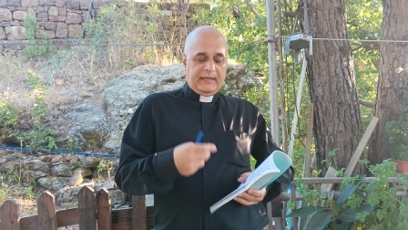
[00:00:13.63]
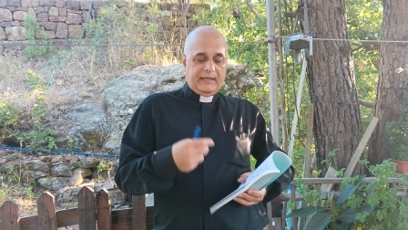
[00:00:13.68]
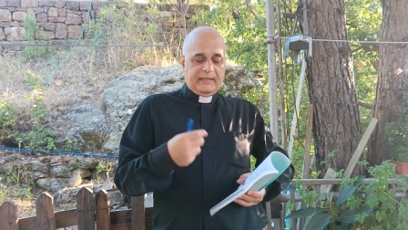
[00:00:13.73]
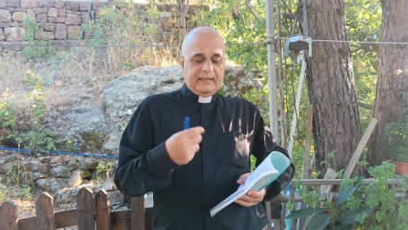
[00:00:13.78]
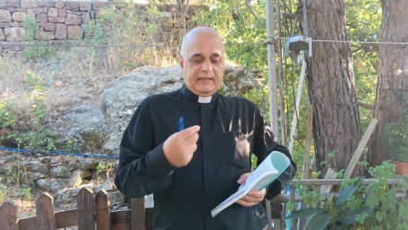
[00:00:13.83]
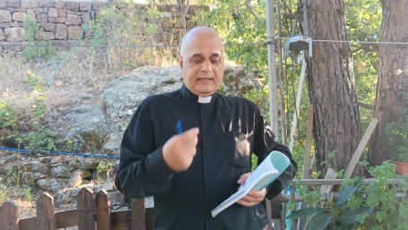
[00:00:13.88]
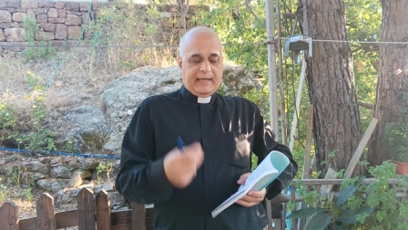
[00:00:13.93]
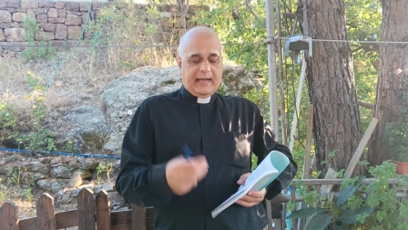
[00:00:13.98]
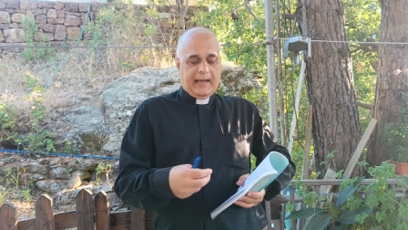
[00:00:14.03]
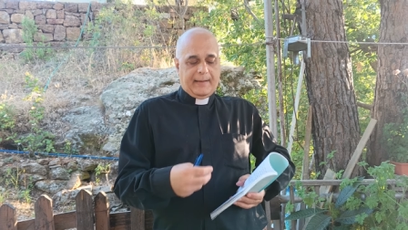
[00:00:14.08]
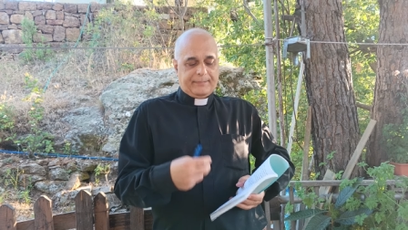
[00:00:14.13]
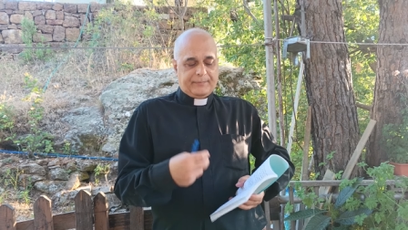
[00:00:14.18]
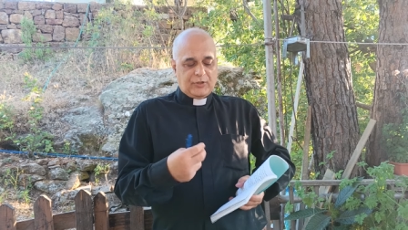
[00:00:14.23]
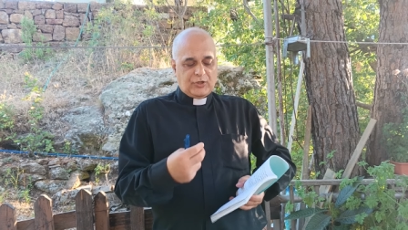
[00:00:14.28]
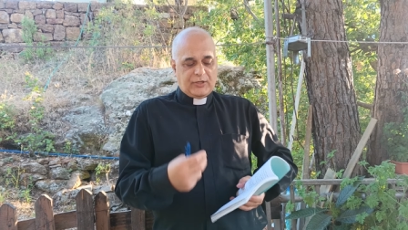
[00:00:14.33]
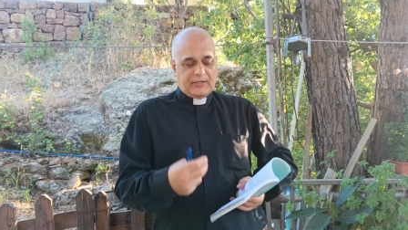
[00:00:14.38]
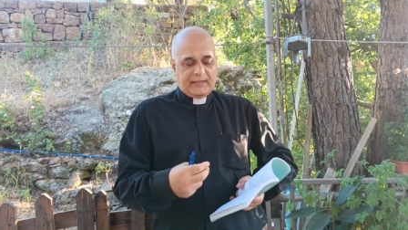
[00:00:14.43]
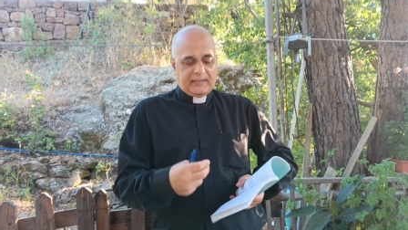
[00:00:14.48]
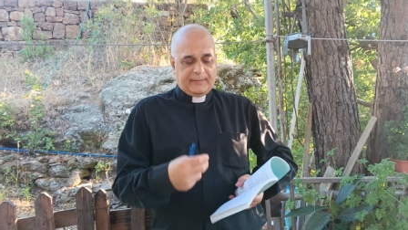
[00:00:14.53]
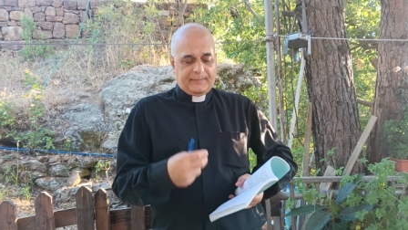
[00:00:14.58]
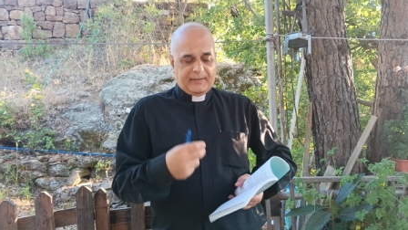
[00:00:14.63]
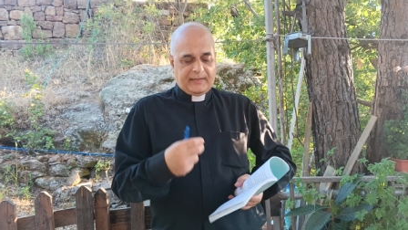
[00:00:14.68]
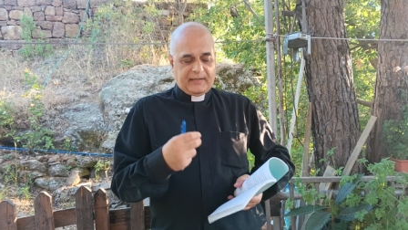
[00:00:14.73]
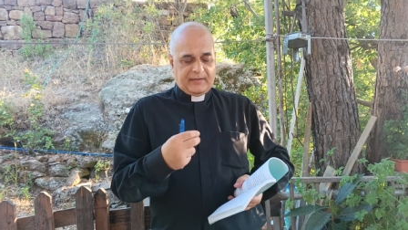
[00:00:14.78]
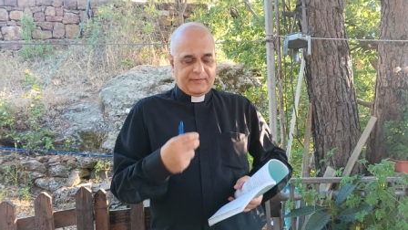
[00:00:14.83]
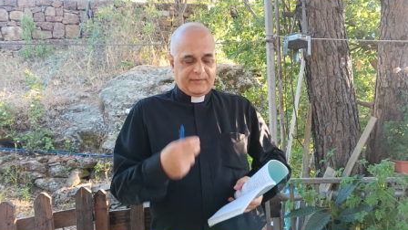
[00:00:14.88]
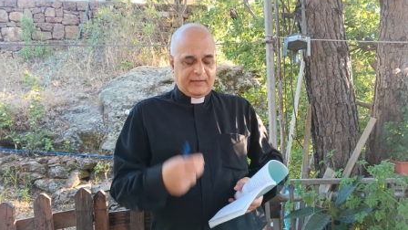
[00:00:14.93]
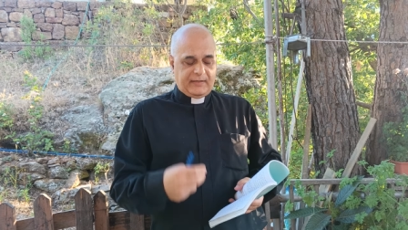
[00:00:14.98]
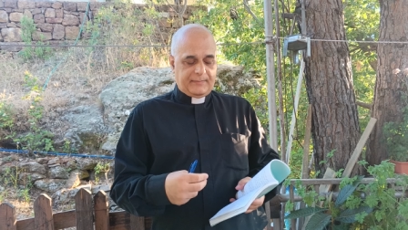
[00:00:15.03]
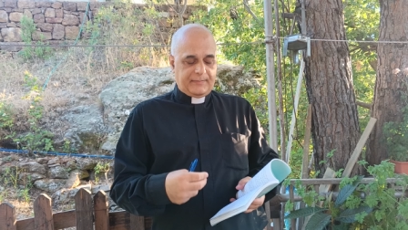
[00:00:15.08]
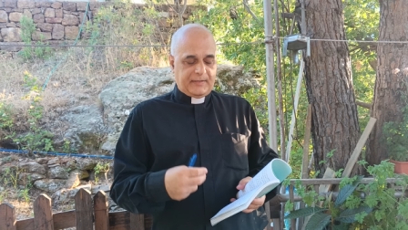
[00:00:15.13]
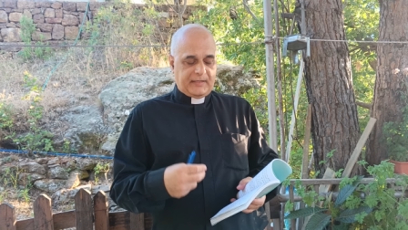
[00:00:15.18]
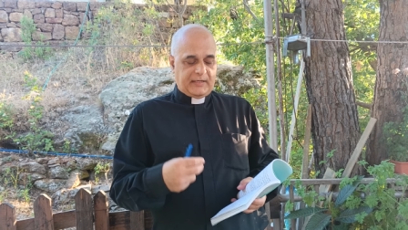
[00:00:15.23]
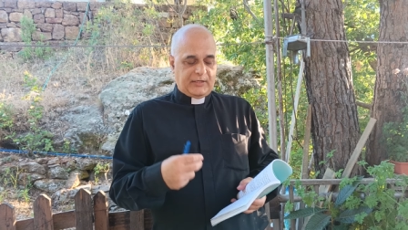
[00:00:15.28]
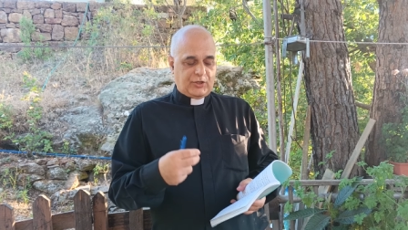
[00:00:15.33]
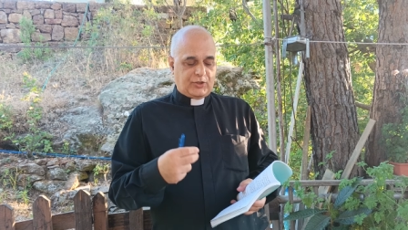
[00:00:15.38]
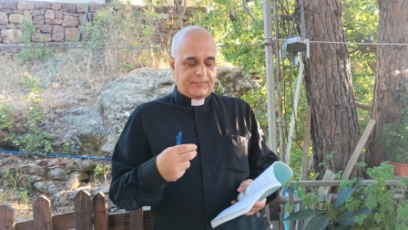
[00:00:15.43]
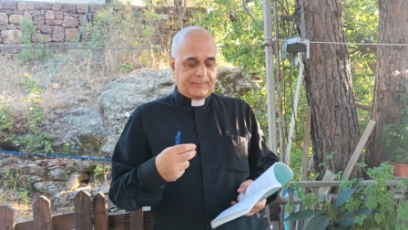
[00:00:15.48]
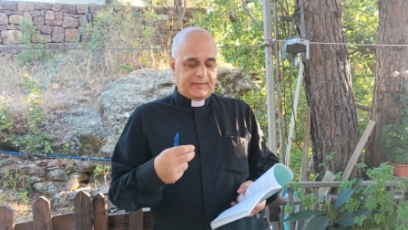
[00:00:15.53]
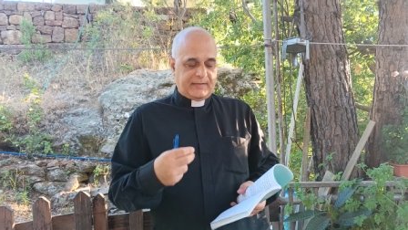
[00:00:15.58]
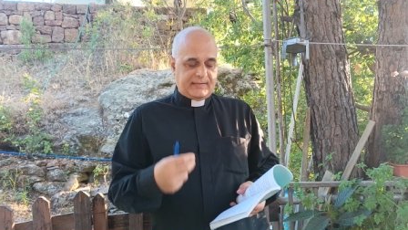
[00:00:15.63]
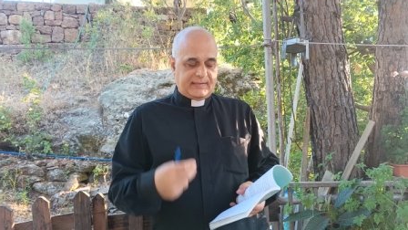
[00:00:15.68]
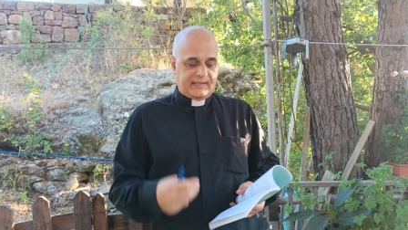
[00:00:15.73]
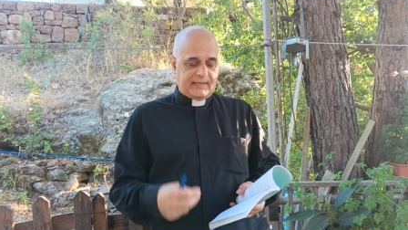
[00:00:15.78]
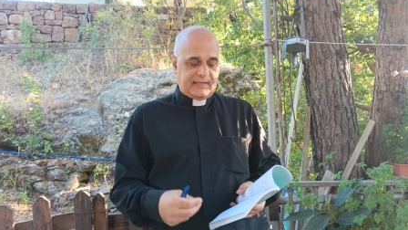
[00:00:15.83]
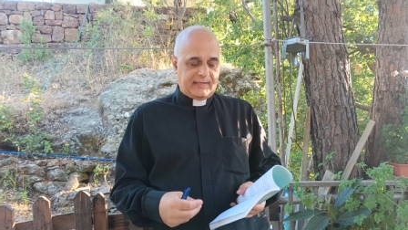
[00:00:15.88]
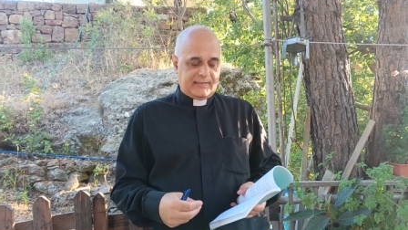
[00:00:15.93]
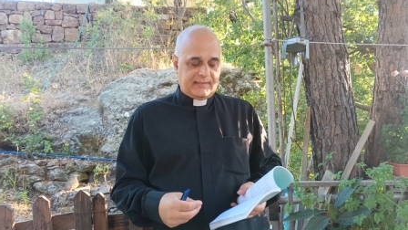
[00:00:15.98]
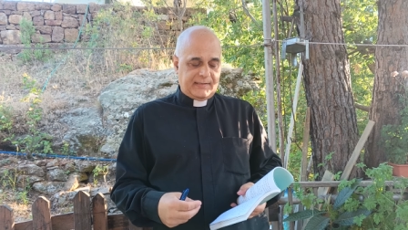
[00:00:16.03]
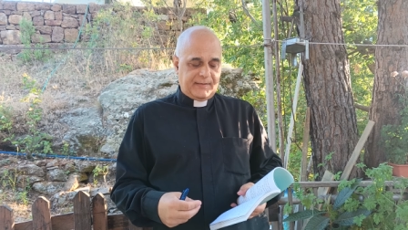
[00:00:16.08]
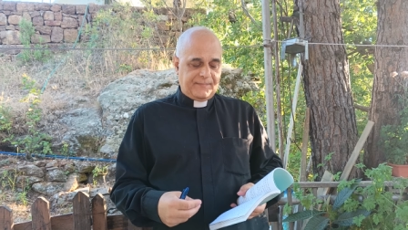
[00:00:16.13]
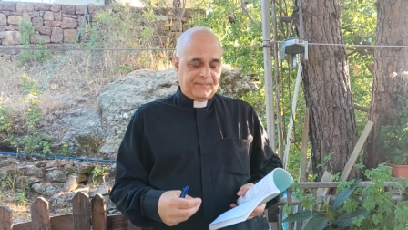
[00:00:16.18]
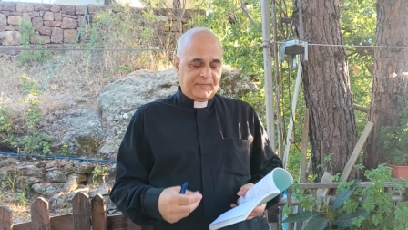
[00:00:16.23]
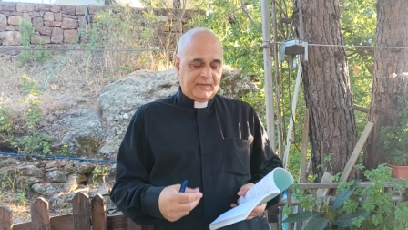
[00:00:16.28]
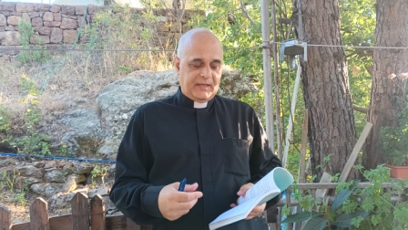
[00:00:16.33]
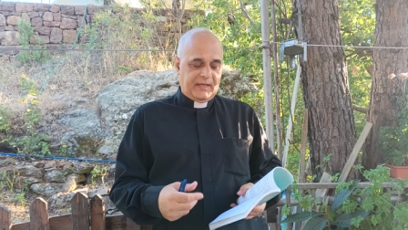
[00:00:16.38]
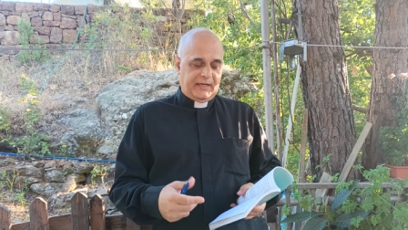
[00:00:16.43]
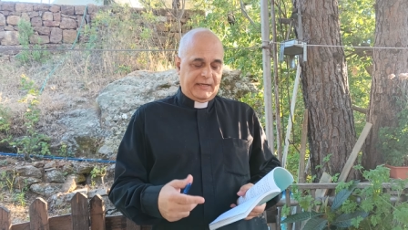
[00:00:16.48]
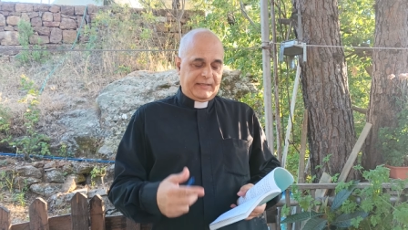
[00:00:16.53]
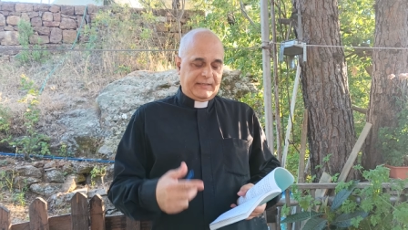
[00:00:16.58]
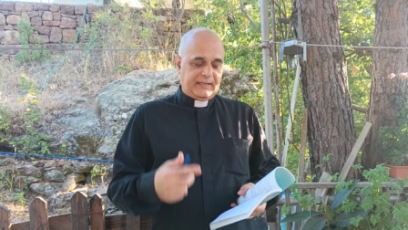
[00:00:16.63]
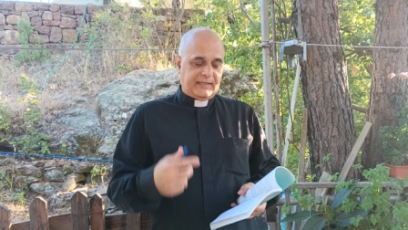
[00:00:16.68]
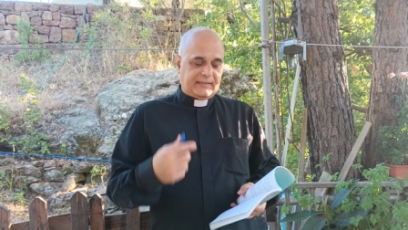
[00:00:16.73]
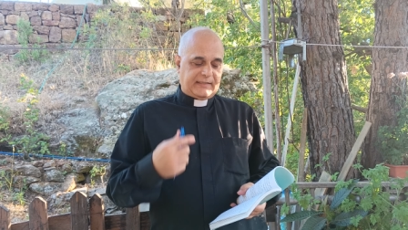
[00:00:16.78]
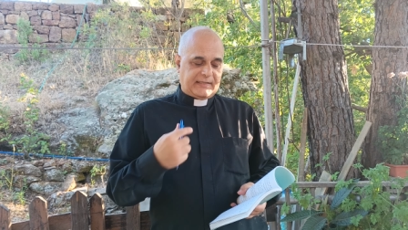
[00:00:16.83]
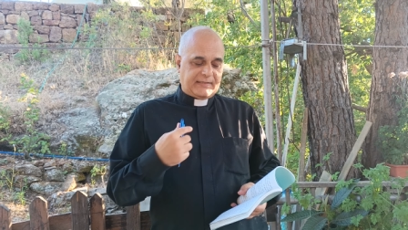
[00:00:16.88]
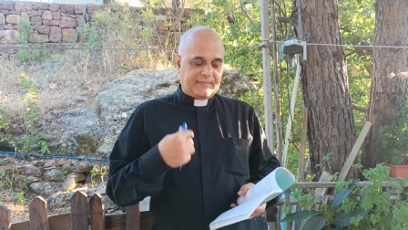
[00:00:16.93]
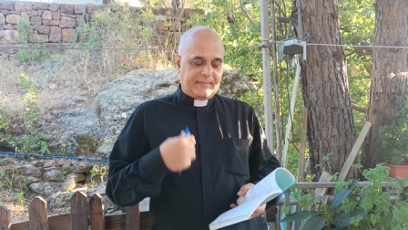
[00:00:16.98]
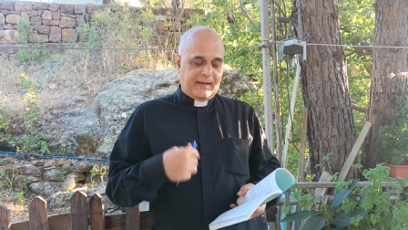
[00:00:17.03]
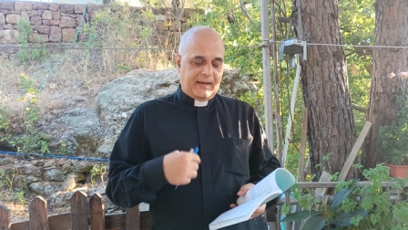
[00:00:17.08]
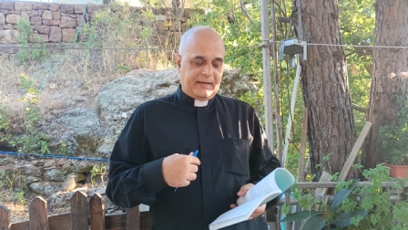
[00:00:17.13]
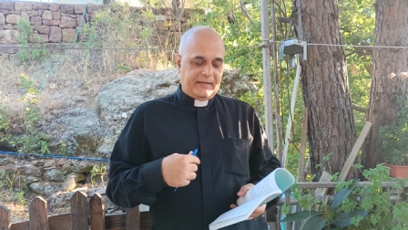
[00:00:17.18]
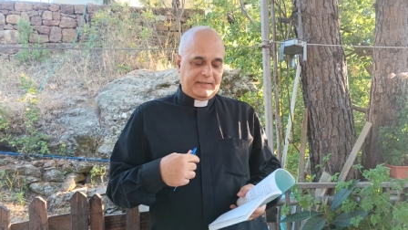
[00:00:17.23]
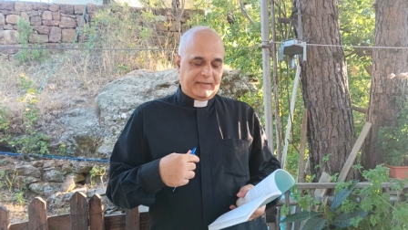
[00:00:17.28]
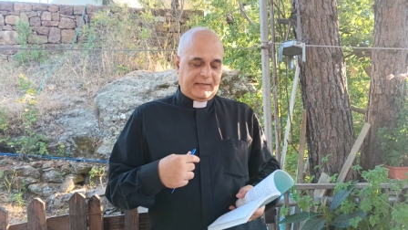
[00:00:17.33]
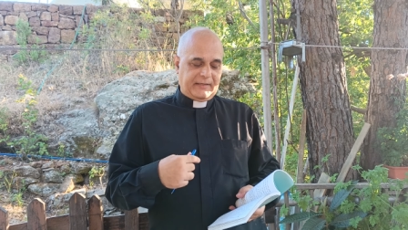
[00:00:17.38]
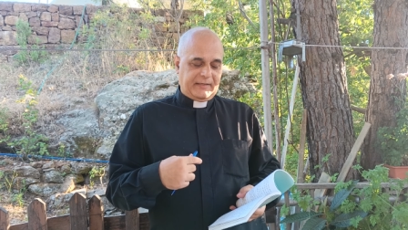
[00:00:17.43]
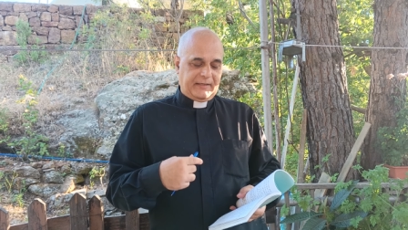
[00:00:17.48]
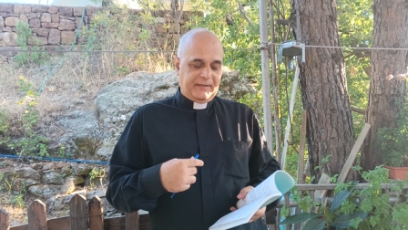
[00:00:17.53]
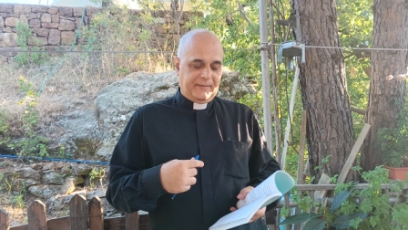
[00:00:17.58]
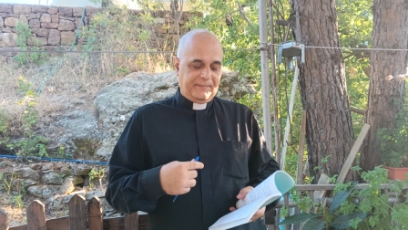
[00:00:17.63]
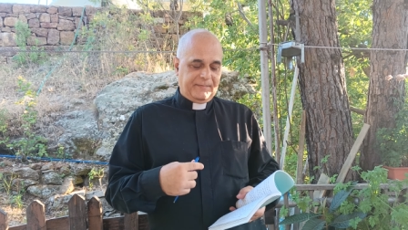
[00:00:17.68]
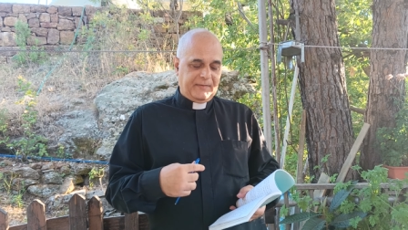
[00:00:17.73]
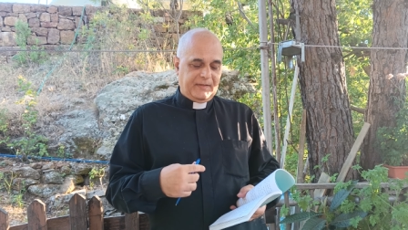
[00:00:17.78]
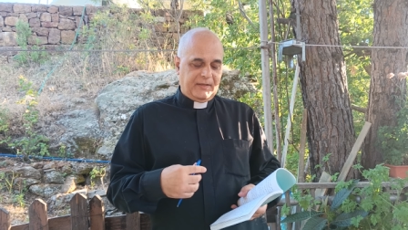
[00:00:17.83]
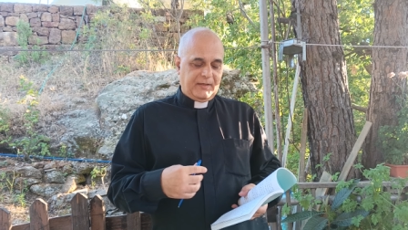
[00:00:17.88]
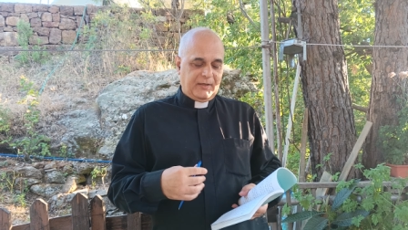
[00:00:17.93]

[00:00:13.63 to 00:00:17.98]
إنك عم تشعر بالكثير من الاشمئزاز حين تسمعينني